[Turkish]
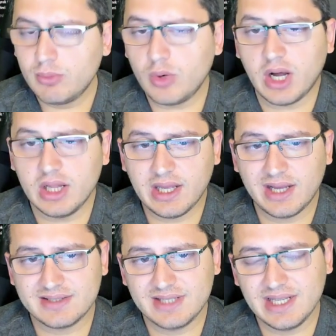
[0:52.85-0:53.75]
Bu halk
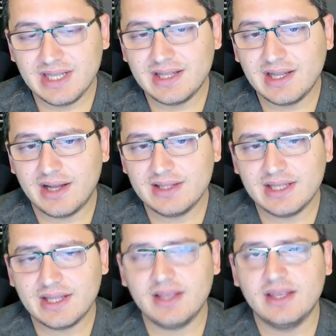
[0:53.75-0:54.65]
arzla ilgili daha
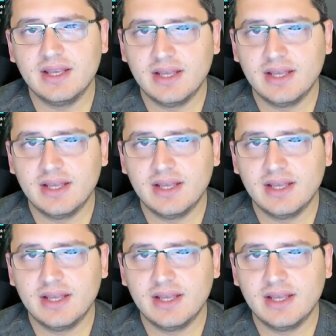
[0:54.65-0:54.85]
detay